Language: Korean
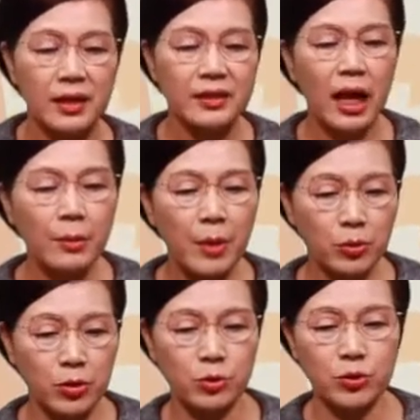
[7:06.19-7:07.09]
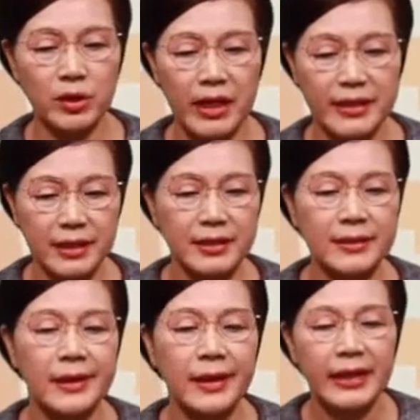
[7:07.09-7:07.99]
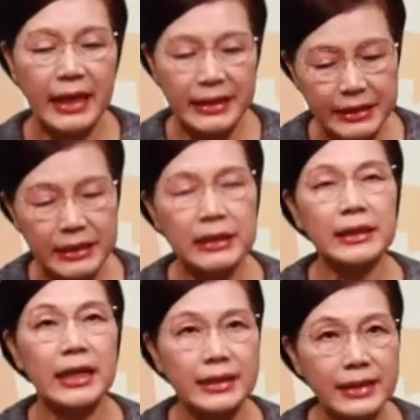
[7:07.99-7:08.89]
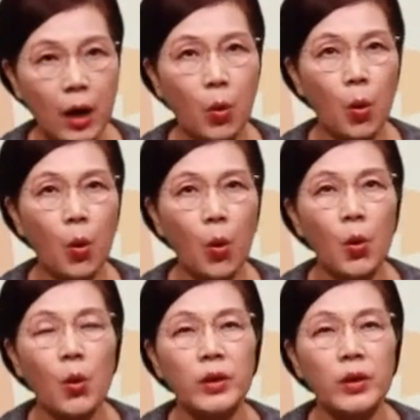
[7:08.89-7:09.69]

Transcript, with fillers: 삶의 우선순위가 이제는 내 지식, 내 사고,